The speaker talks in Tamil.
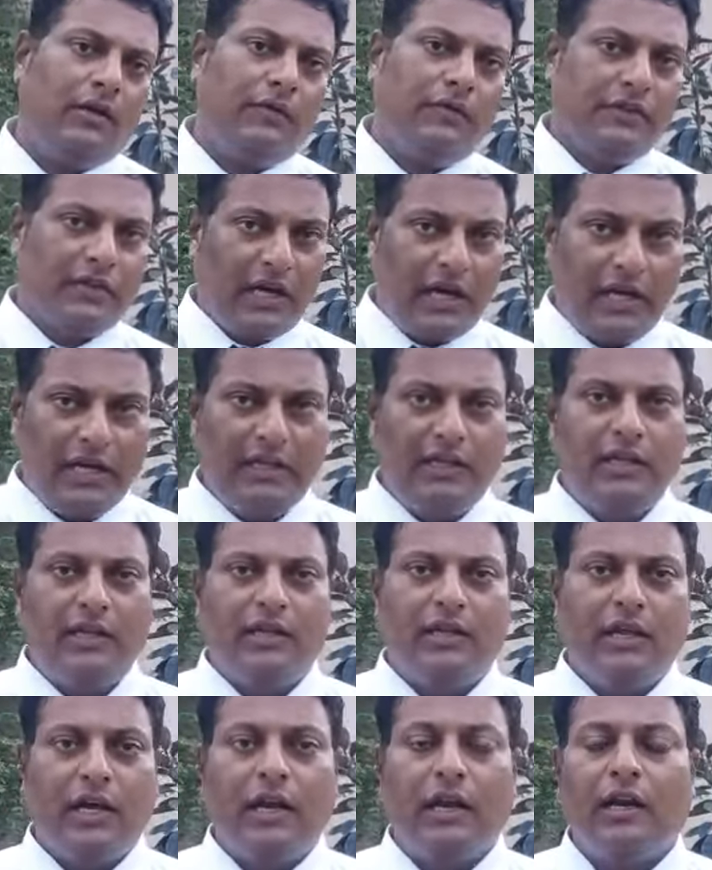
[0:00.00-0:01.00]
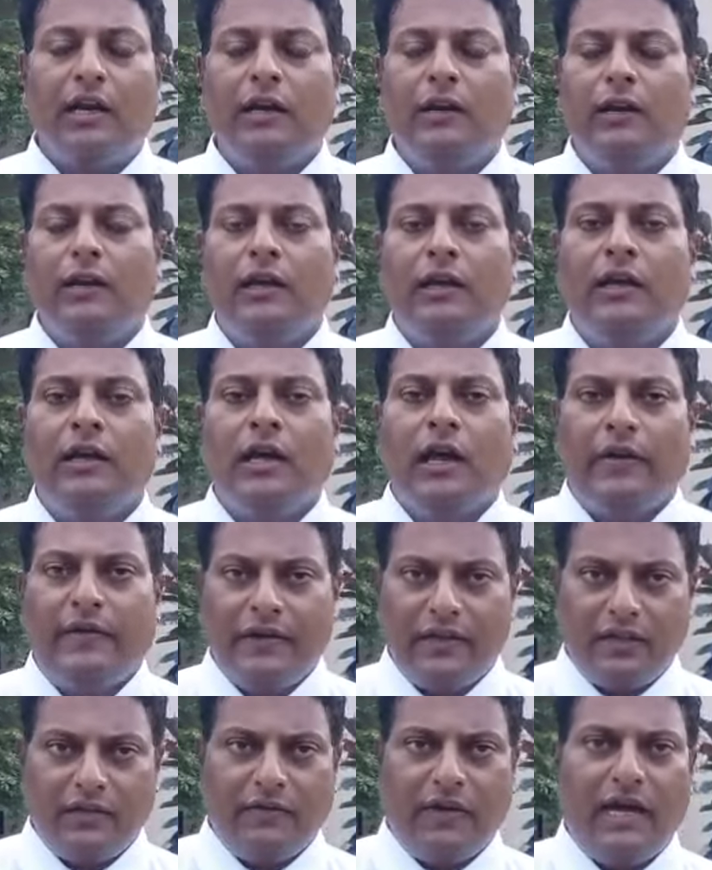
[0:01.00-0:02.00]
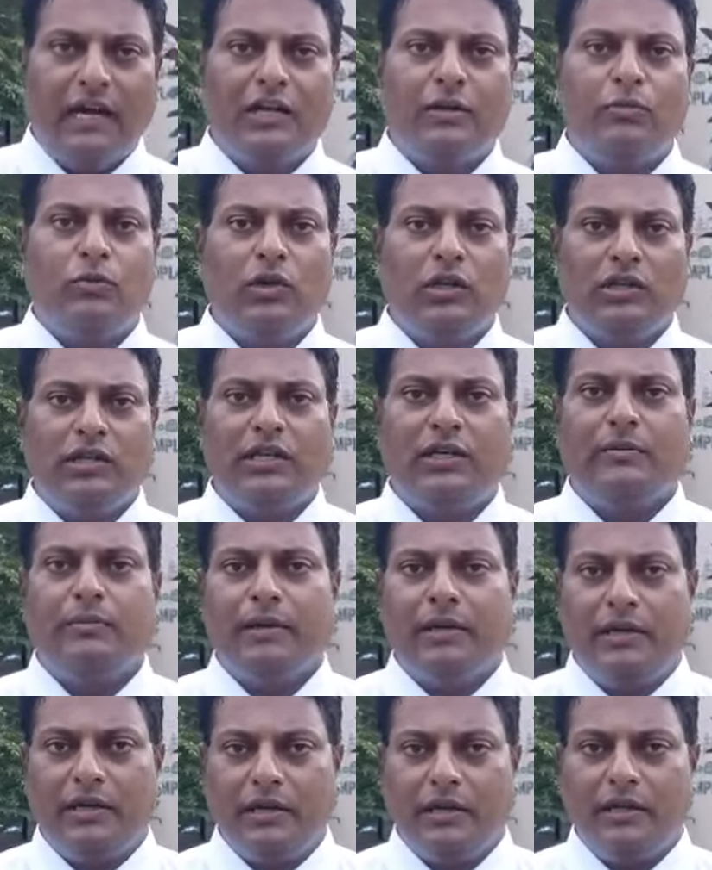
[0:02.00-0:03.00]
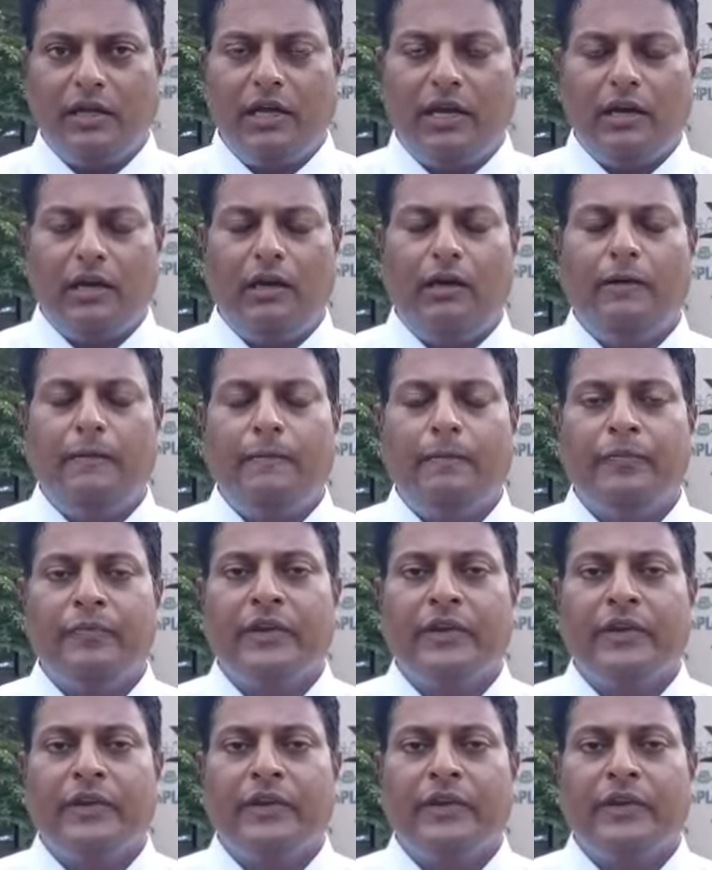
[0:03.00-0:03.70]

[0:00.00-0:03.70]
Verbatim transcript: விசாரித்திருந்தார்கள் அவரது வாக்குமூலத்தையும் பெற்றிருந்தார்கள்